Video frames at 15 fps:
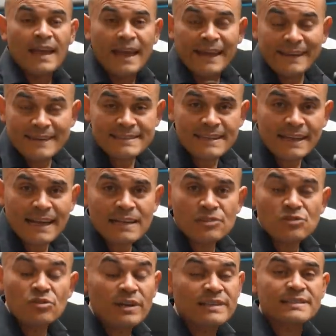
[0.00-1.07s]
En este
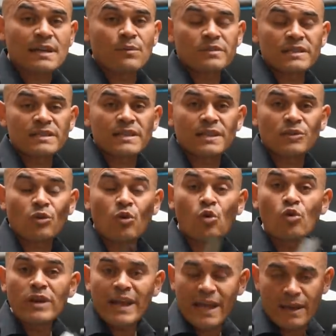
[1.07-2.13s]
caso estamos haciendo
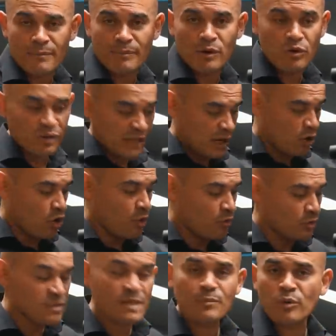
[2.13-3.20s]
un ejemplo de
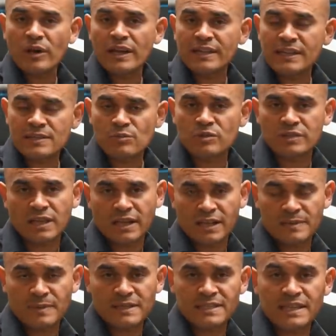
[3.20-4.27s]
cómo se pueden desmontar
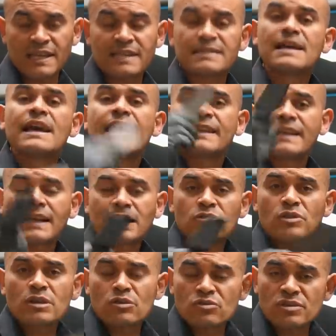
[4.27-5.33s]
las pastillas. En el caso
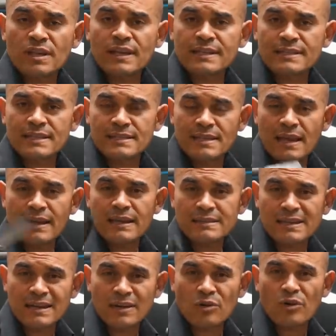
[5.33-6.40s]
de que ustedes decidan
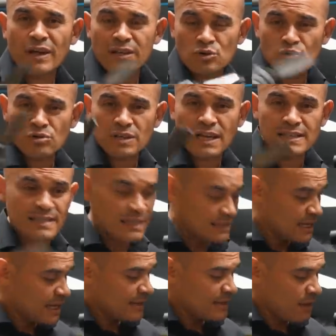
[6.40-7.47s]
hacerlo en sus casas,
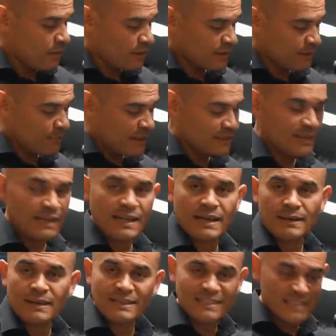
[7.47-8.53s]
deben mantener
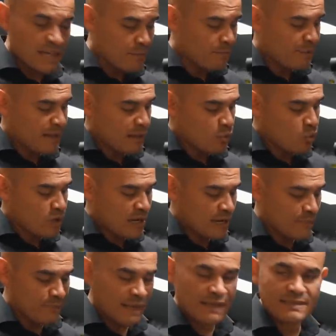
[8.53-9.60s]
siempre una
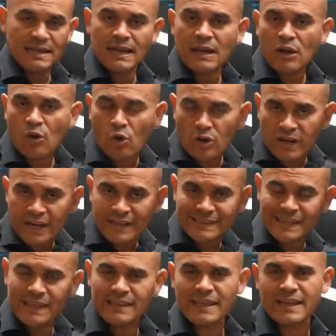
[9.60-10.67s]
limpieza
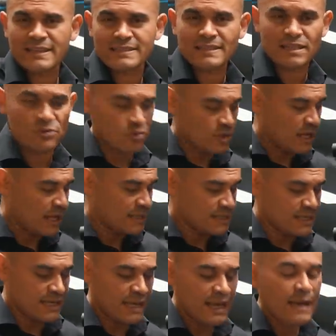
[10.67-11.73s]
correcta de esta zona. Así
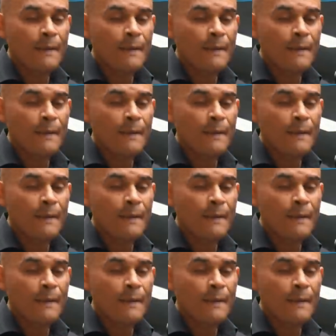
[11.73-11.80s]
que